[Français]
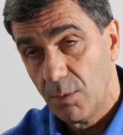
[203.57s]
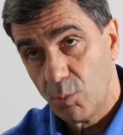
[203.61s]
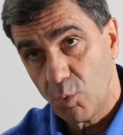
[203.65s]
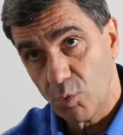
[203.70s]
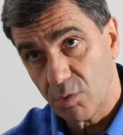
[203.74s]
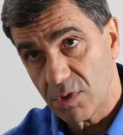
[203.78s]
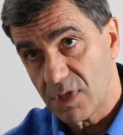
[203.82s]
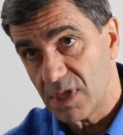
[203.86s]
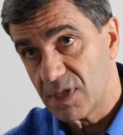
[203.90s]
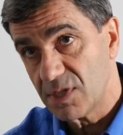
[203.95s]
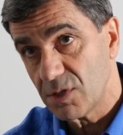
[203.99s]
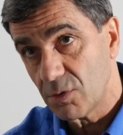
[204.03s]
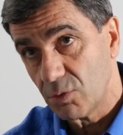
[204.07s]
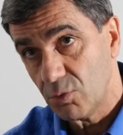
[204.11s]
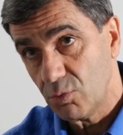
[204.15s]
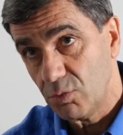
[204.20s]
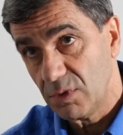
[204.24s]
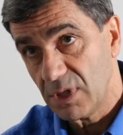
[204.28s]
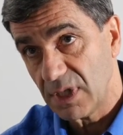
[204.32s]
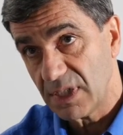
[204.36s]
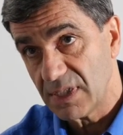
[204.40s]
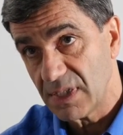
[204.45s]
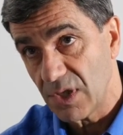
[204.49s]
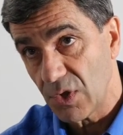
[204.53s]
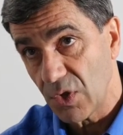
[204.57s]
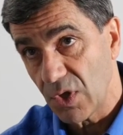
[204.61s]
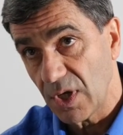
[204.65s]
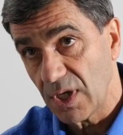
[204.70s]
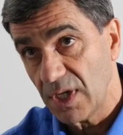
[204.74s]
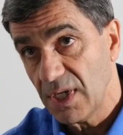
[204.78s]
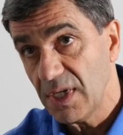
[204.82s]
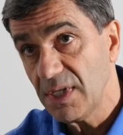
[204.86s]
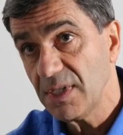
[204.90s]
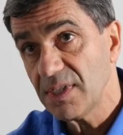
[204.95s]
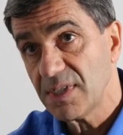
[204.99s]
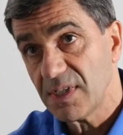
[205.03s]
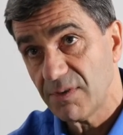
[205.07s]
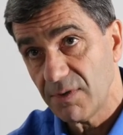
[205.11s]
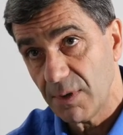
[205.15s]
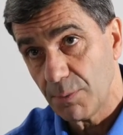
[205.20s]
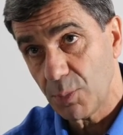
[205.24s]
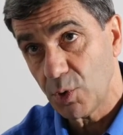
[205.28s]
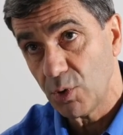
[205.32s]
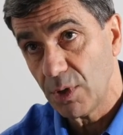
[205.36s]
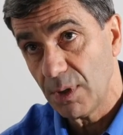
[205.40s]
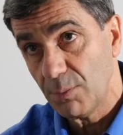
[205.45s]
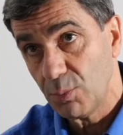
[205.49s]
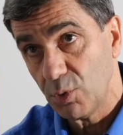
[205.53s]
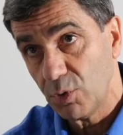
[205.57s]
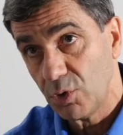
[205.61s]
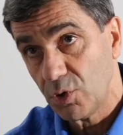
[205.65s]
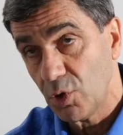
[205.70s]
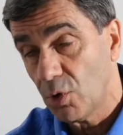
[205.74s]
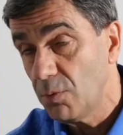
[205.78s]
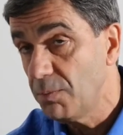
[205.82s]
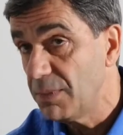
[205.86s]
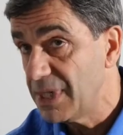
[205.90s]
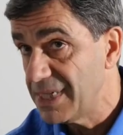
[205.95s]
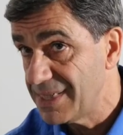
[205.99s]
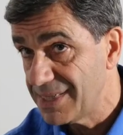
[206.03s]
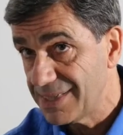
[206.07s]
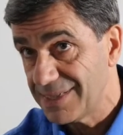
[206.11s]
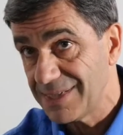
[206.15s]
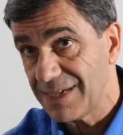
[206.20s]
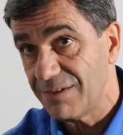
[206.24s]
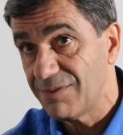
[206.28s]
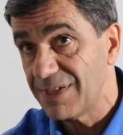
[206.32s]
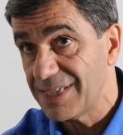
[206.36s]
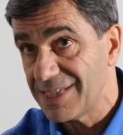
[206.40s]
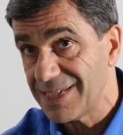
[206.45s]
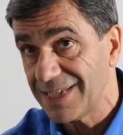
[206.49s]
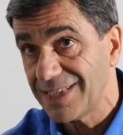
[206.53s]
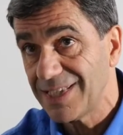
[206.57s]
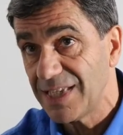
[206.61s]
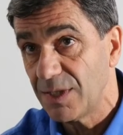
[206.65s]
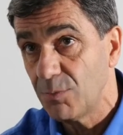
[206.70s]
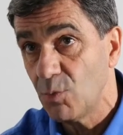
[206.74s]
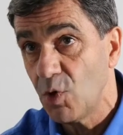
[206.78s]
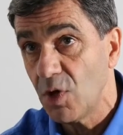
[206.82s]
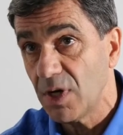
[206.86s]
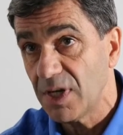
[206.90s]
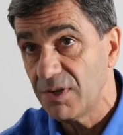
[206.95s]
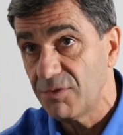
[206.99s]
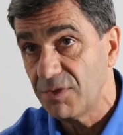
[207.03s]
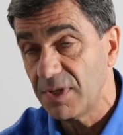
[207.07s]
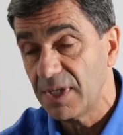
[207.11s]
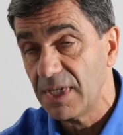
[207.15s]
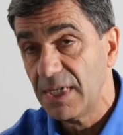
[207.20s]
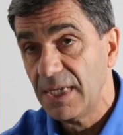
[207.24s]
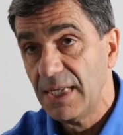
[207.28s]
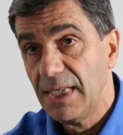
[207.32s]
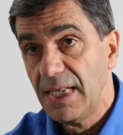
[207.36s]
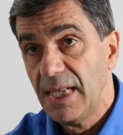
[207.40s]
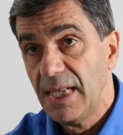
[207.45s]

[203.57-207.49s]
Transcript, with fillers: Bon, c'est sans doute exagéré, ça va prendre un peu de temps, mais ça va certainement arriver.